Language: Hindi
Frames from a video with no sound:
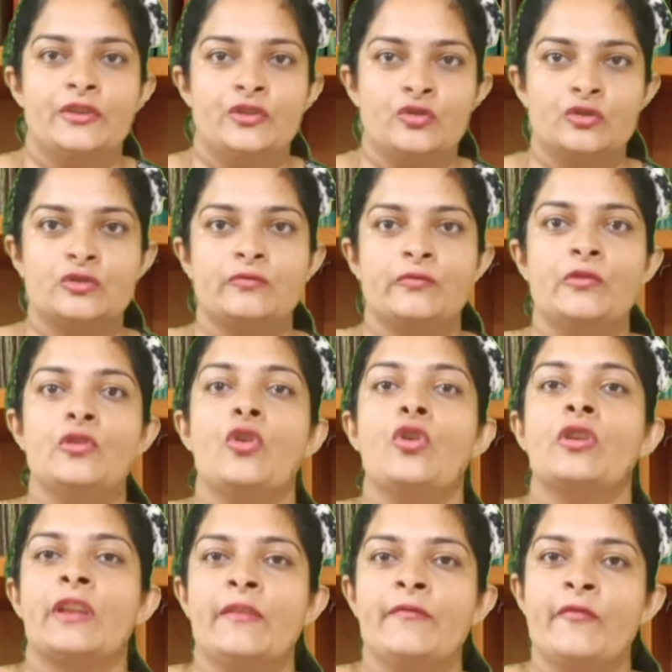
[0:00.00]
यूज़फुल
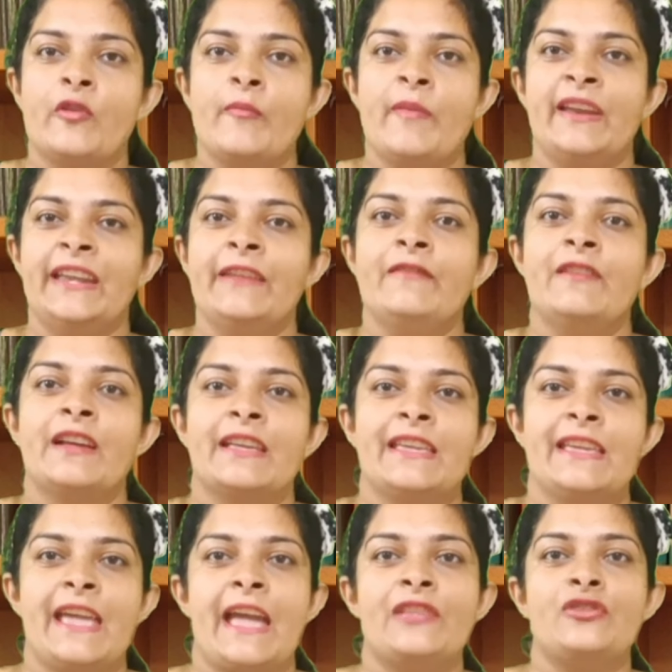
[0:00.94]
और इन्फॉर्मेटिव
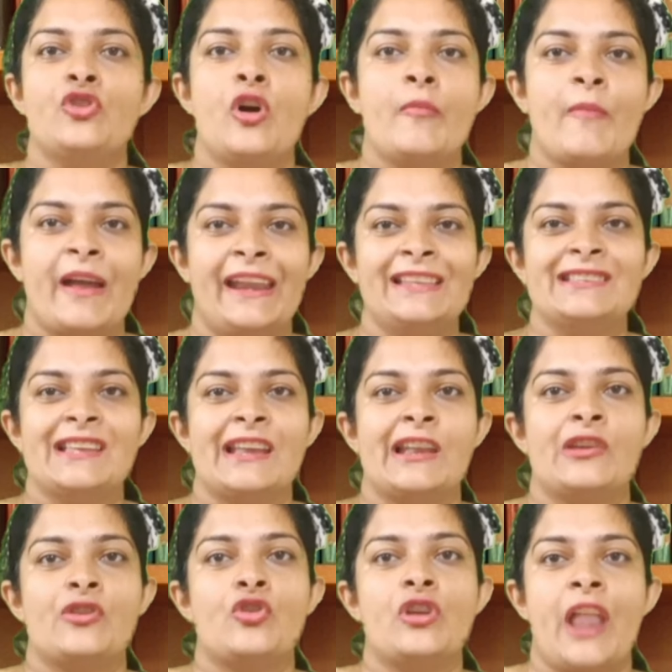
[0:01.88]
लगी है तो हमारे
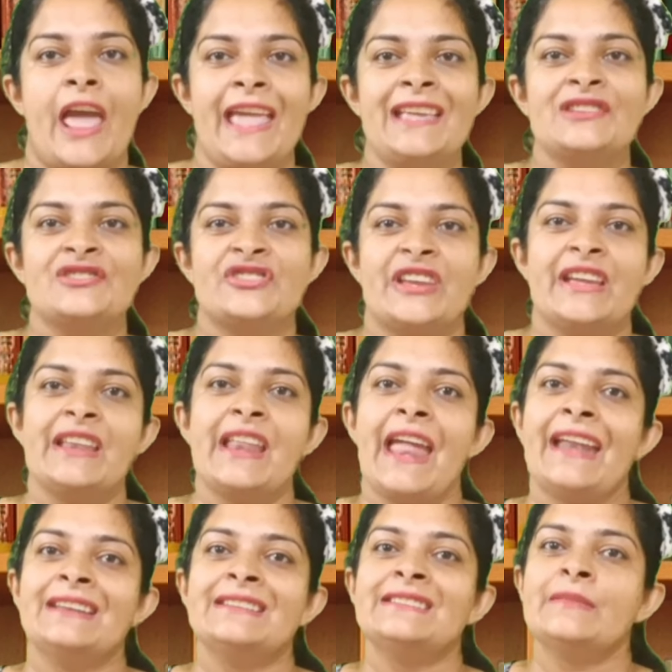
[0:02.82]
चैनल को लाइक शेयर
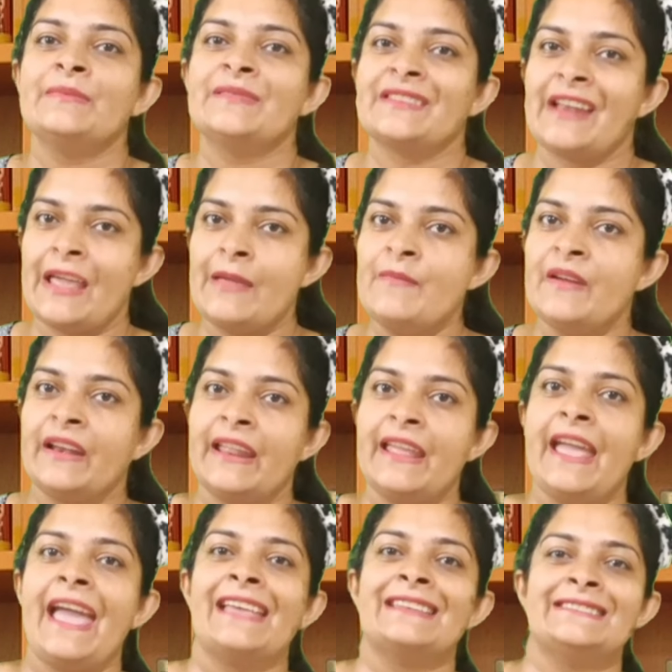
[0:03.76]
एंड सब्सक्राइब
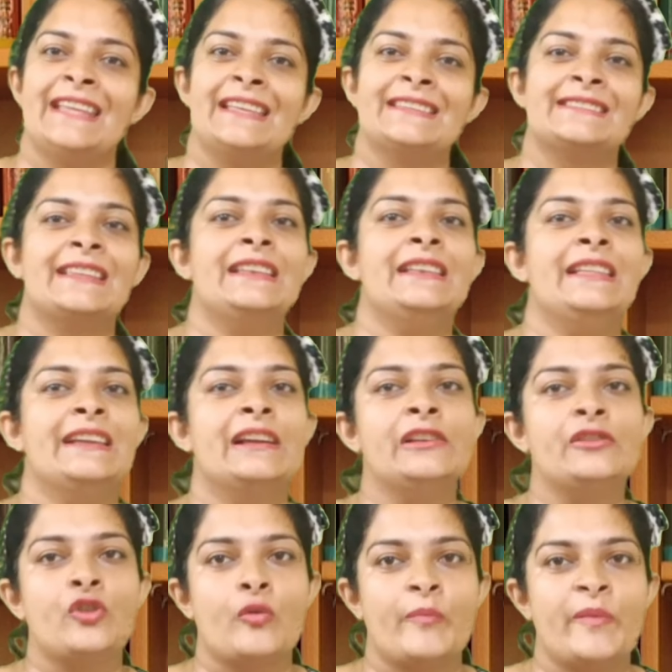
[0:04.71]
करें ऐसे ऐसे
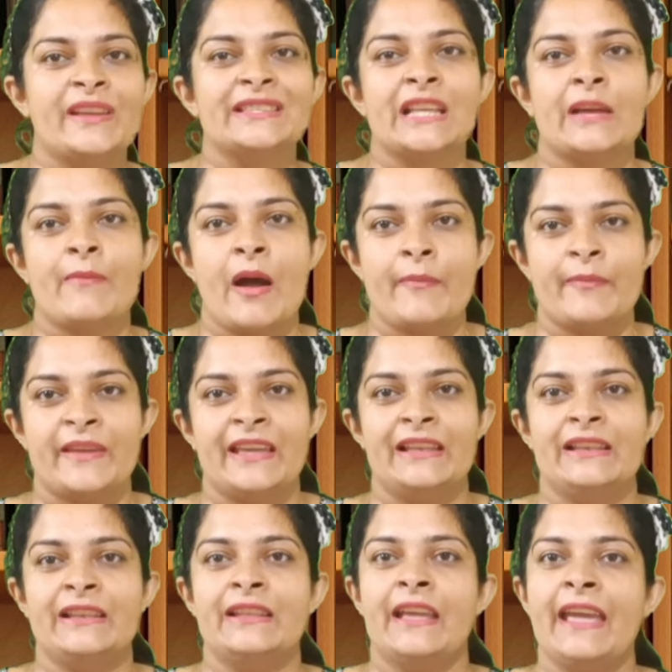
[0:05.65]
लीगल टॉपिक्स हम
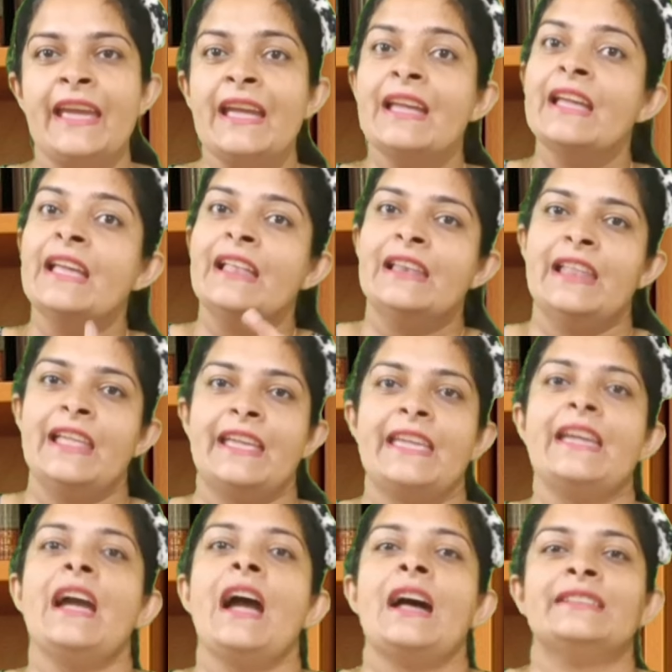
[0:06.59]
आपके लिए
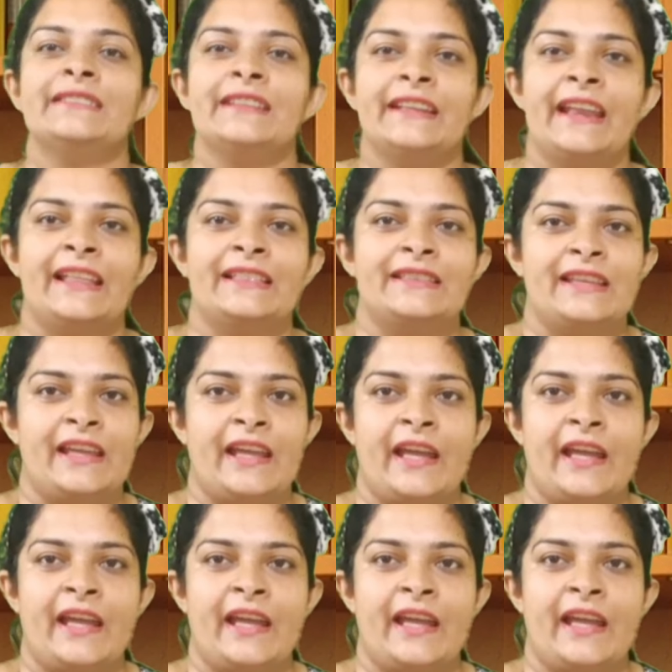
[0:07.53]
लेके आते रहते